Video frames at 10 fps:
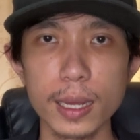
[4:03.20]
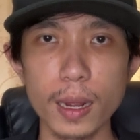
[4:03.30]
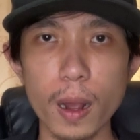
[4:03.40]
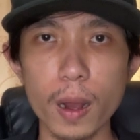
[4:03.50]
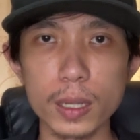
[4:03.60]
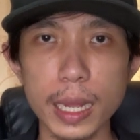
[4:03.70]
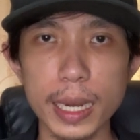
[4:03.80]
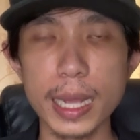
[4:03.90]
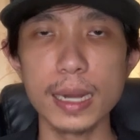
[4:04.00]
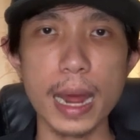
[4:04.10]
ก็ถ้า
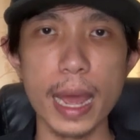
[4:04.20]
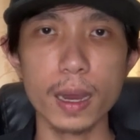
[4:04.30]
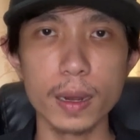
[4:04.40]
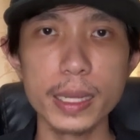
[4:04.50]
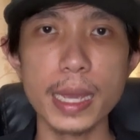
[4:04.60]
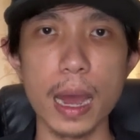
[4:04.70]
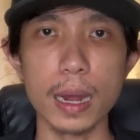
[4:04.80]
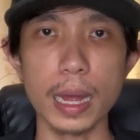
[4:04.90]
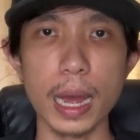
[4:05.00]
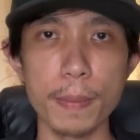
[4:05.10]
เลี่ยงได้ก็เลี่ยง
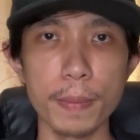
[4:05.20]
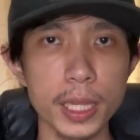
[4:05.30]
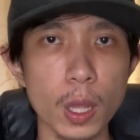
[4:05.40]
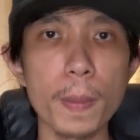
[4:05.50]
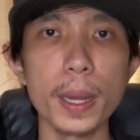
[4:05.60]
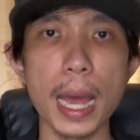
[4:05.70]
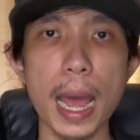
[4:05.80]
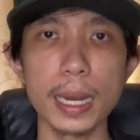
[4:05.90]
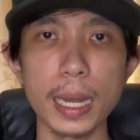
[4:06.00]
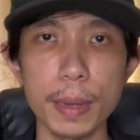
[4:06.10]
นะครับไม่ต้องปะทะ
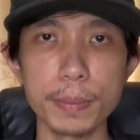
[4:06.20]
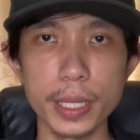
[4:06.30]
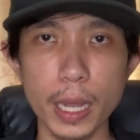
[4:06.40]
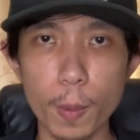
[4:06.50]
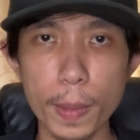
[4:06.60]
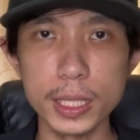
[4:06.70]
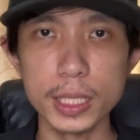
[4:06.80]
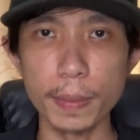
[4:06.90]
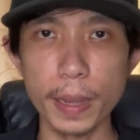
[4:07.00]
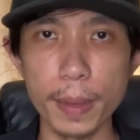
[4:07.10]
นะครับ เดี๋ยวมัน
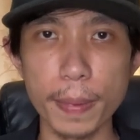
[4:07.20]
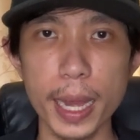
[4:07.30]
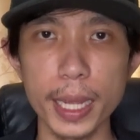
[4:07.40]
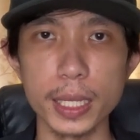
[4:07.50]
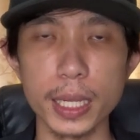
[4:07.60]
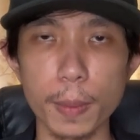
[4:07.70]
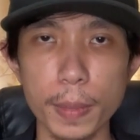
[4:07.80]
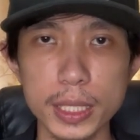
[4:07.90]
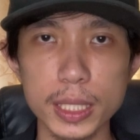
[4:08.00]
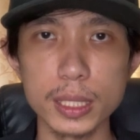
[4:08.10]
จะแพ้ภัย เดี๋ยว
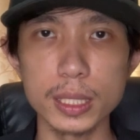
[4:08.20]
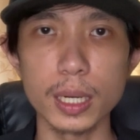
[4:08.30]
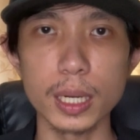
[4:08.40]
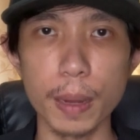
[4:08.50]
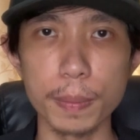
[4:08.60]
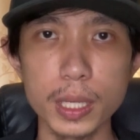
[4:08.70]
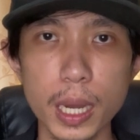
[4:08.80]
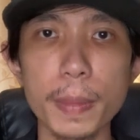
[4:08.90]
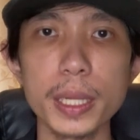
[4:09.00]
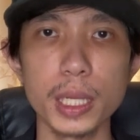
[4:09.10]
มันจะเจอกับเรื่
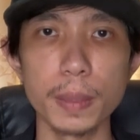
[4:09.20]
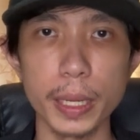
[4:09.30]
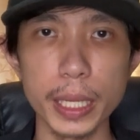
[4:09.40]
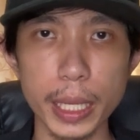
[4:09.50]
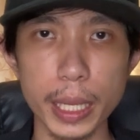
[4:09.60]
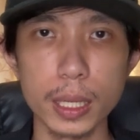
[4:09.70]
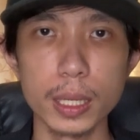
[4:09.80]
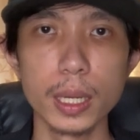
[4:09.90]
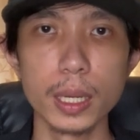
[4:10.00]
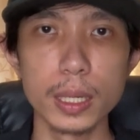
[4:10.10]
องไม่ดีไปเอง
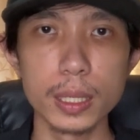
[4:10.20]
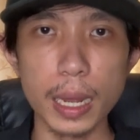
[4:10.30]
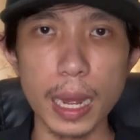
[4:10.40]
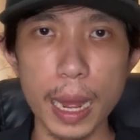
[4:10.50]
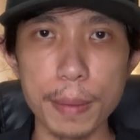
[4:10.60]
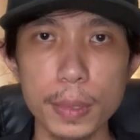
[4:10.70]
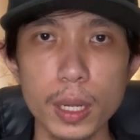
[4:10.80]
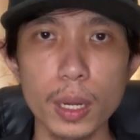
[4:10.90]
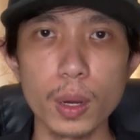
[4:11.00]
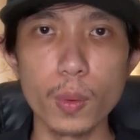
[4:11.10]
นะครับ
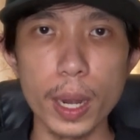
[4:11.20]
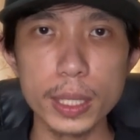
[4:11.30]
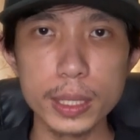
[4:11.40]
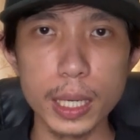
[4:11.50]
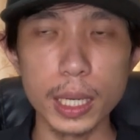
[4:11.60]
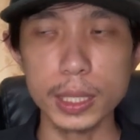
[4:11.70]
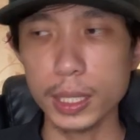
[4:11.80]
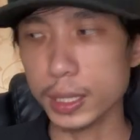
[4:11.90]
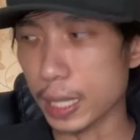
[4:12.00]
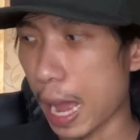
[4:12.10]
วันเกิด
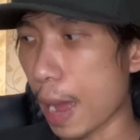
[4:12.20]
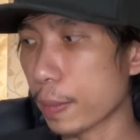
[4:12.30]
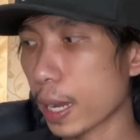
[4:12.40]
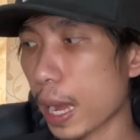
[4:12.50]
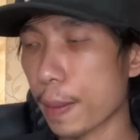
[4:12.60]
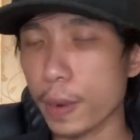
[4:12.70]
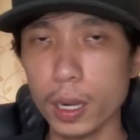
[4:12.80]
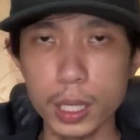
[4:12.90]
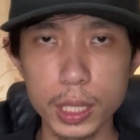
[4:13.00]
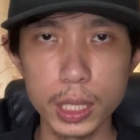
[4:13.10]
ที่3นะครับ ก็
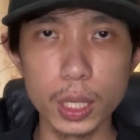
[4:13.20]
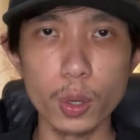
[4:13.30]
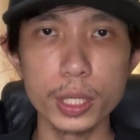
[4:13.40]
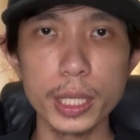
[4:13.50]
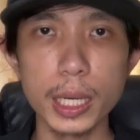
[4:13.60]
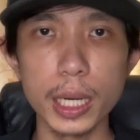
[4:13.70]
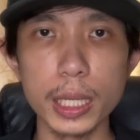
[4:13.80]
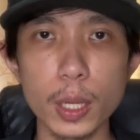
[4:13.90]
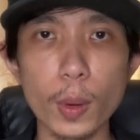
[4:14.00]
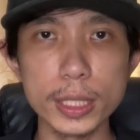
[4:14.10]
คือคนที่เกิด
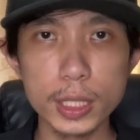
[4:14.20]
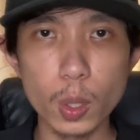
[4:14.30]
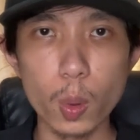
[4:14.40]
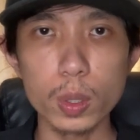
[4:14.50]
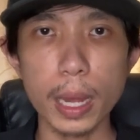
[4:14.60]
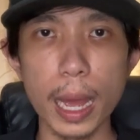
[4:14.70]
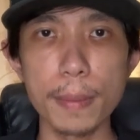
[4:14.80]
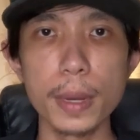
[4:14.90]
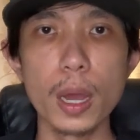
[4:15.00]
ในวันศุกร์นะครับ